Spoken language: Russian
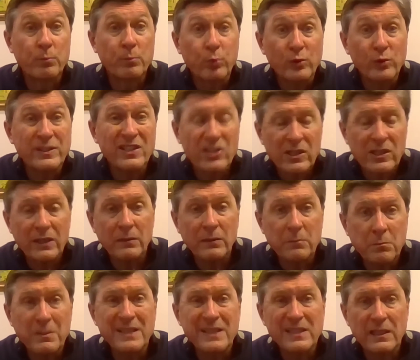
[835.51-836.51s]
Путин же
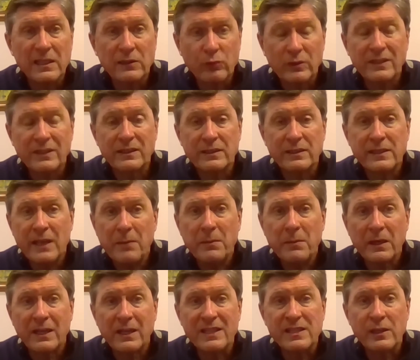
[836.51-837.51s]
мыслит вот теми
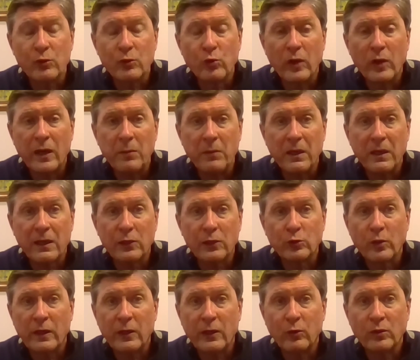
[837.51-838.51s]
категориями,
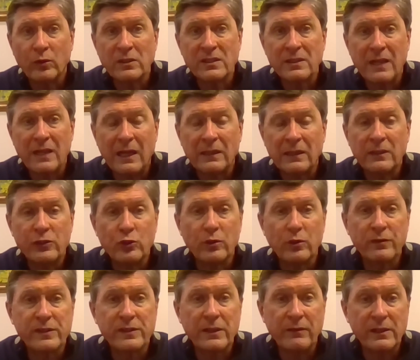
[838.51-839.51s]
которые он знал еще
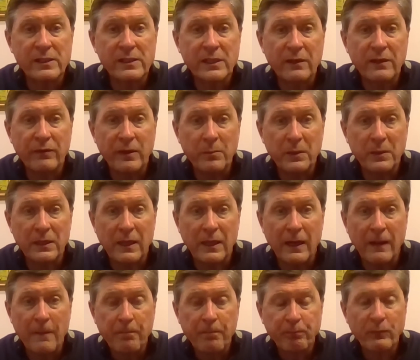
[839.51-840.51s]
в советские
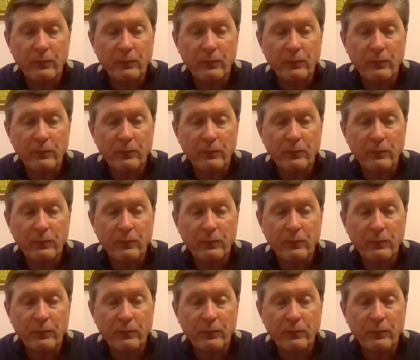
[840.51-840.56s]
времена.